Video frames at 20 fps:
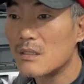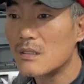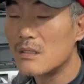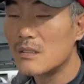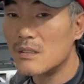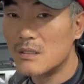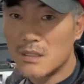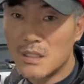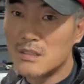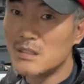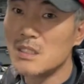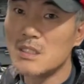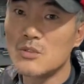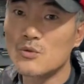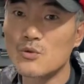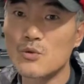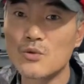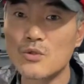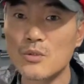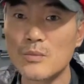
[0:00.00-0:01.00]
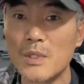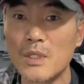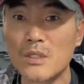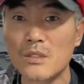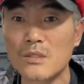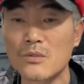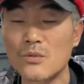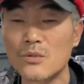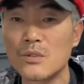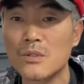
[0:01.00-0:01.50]
이 현재
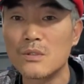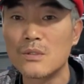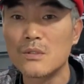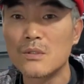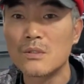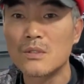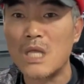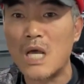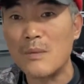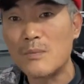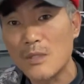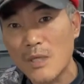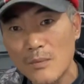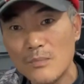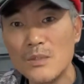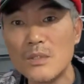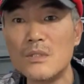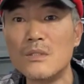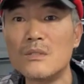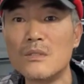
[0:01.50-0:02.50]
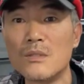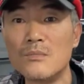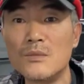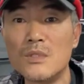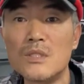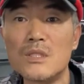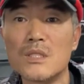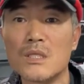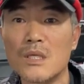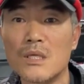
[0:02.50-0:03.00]
유통금액으로는 답이 없는
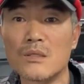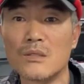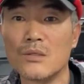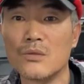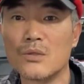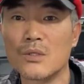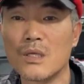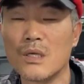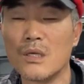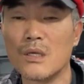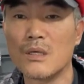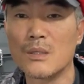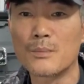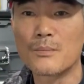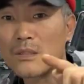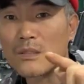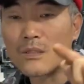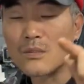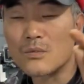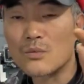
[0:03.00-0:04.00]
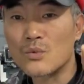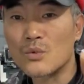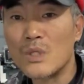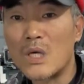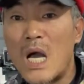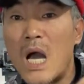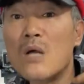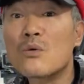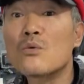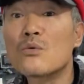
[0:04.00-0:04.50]
없는 기계인 거예요. 이게 우리
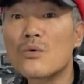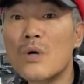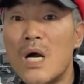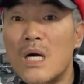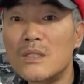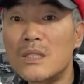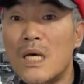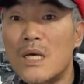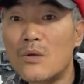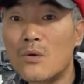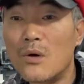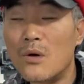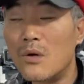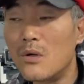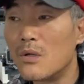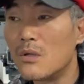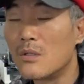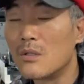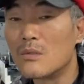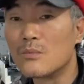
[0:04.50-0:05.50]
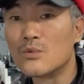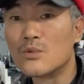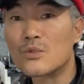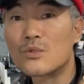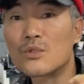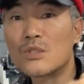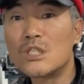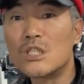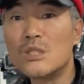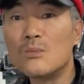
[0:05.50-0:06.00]
한국 하나로
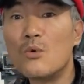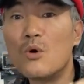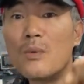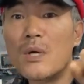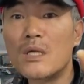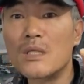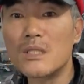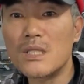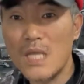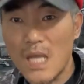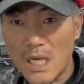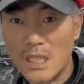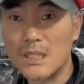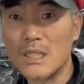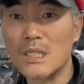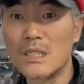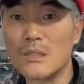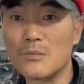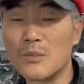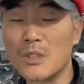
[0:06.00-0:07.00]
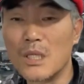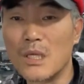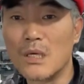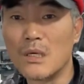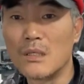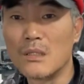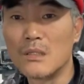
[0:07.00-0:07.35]
무조건 15만 원 이하가 돼야 됩니다.